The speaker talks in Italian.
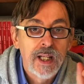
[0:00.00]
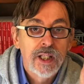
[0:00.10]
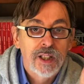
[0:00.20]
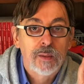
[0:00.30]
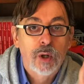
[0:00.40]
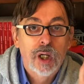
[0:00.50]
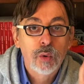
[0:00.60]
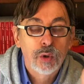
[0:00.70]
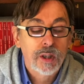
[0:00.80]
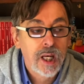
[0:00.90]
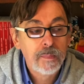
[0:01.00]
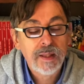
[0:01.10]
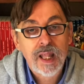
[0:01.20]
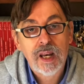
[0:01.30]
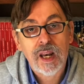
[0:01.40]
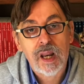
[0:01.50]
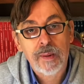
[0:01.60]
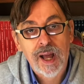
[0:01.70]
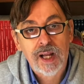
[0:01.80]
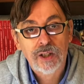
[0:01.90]
siamo caduti dalla padella nella
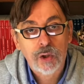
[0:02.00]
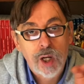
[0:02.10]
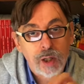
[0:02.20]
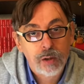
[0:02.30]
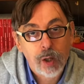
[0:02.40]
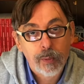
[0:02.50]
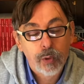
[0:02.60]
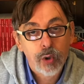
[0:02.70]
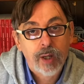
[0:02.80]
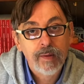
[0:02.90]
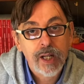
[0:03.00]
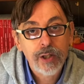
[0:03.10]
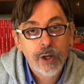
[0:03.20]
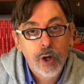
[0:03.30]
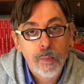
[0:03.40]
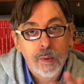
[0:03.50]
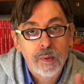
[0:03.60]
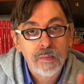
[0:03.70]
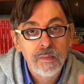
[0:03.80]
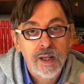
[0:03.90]
brace, cioè dopo quello che vi leggerò
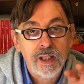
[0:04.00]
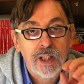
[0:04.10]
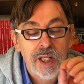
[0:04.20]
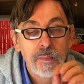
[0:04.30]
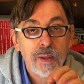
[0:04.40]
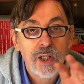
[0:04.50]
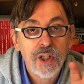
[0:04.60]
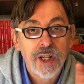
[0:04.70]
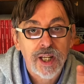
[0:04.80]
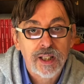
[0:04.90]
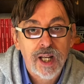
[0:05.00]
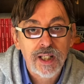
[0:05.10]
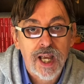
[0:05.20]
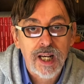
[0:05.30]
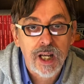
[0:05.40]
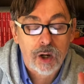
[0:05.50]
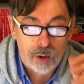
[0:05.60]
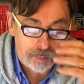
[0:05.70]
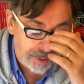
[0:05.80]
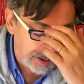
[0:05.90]
probabilmente rimpiangerete Agnelli e
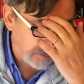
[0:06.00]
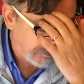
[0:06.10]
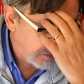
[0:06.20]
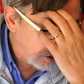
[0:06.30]
compagni